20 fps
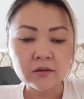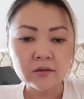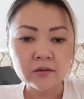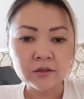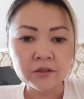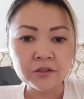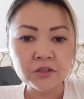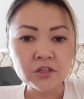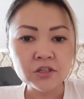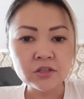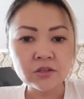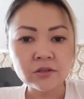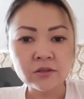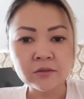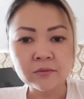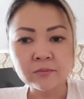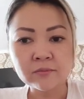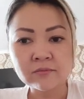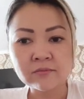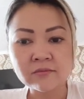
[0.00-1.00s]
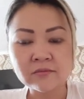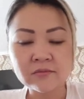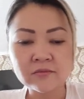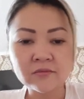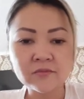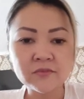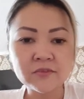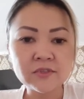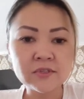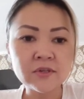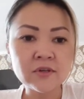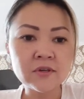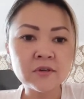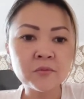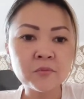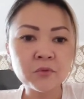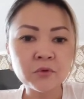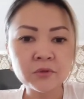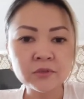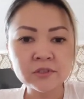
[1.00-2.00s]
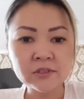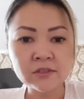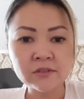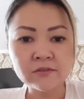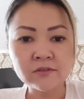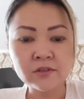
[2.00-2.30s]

Конечно, там все эмоции,